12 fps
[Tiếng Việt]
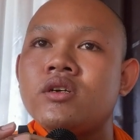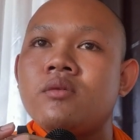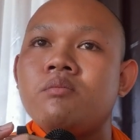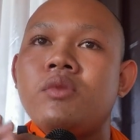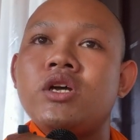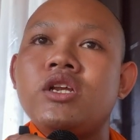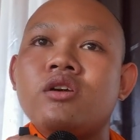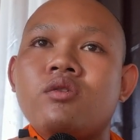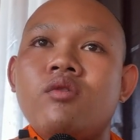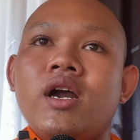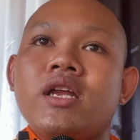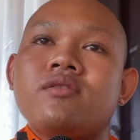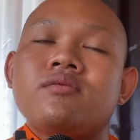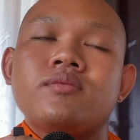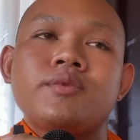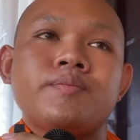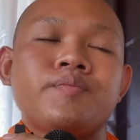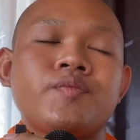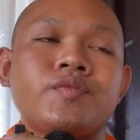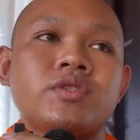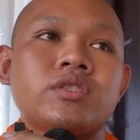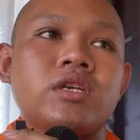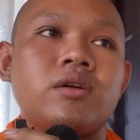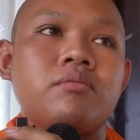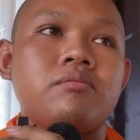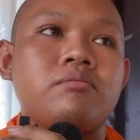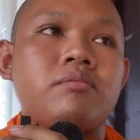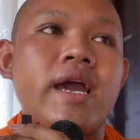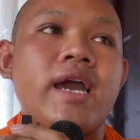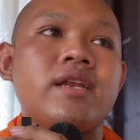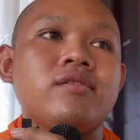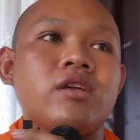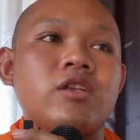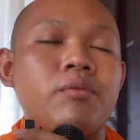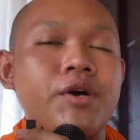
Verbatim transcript: môn đằng quạt ban từ